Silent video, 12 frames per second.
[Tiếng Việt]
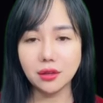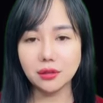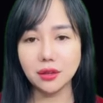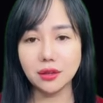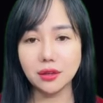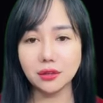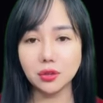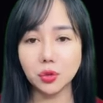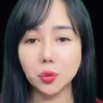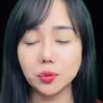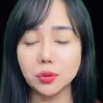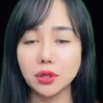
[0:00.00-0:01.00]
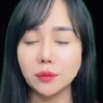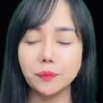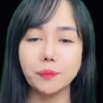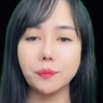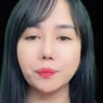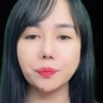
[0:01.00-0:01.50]
có người lạ vào phòng,
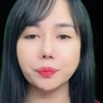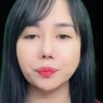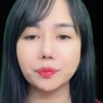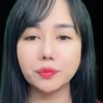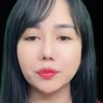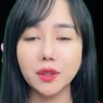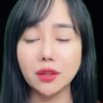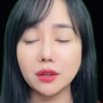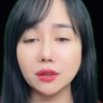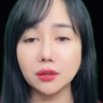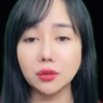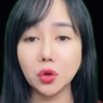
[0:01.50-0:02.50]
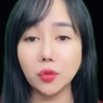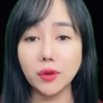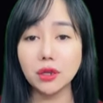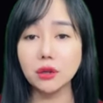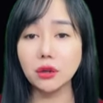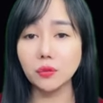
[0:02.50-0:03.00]
tất thảy bọn họ đều hiểu
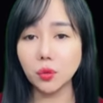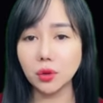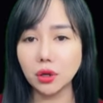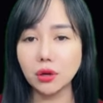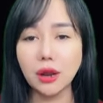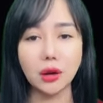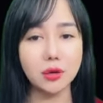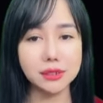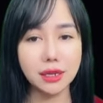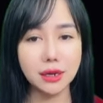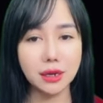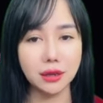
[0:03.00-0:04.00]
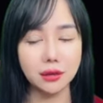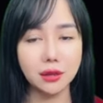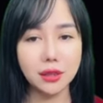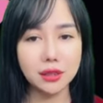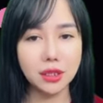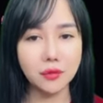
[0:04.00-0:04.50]
lầm chuyện cô và Trình Huy đang
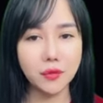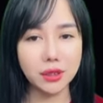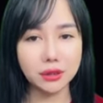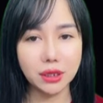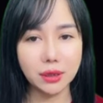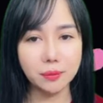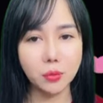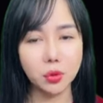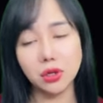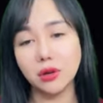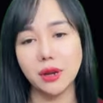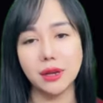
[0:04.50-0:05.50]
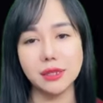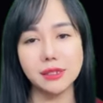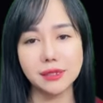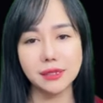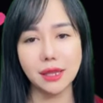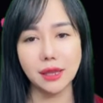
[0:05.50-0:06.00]
làm. Rõ ràng
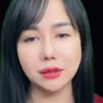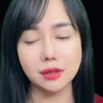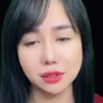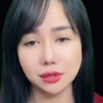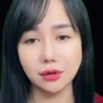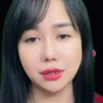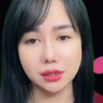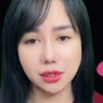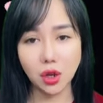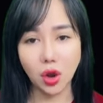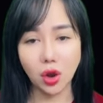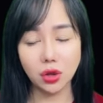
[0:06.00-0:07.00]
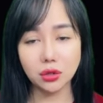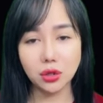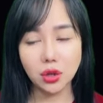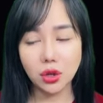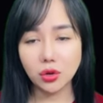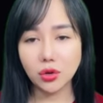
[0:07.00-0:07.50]
là cô chỉ bôi vết thương cho hắn,
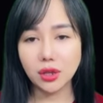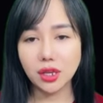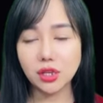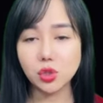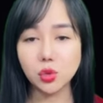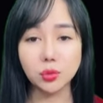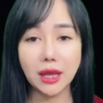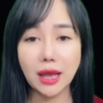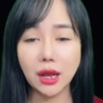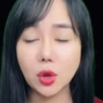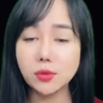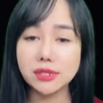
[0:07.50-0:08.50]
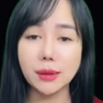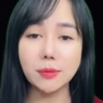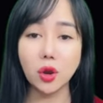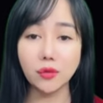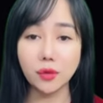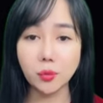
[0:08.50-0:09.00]
tại sao lại biến thành những
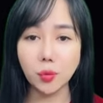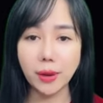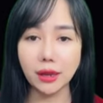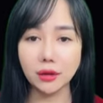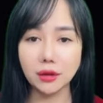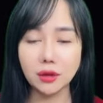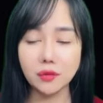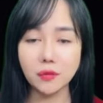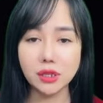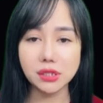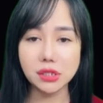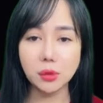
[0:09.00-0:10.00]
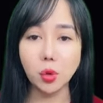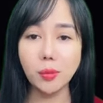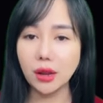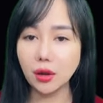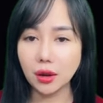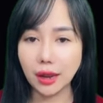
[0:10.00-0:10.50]
chuyện ám muội như vậy?
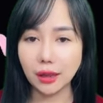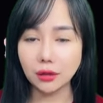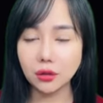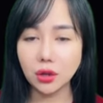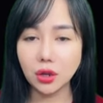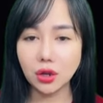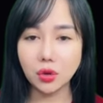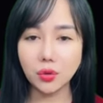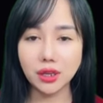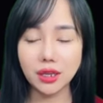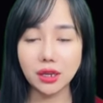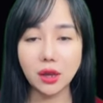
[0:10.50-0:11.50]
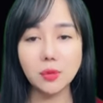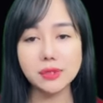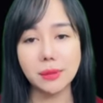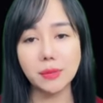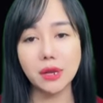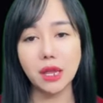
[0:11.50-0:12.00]
Càng nghĩ, Hứa Sai Kỳ
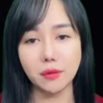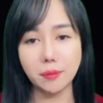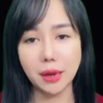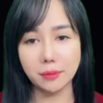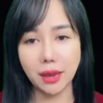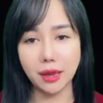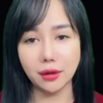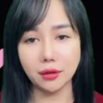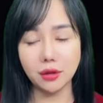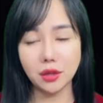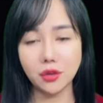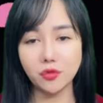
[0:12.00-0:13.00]
càng cảm thấy bất lực.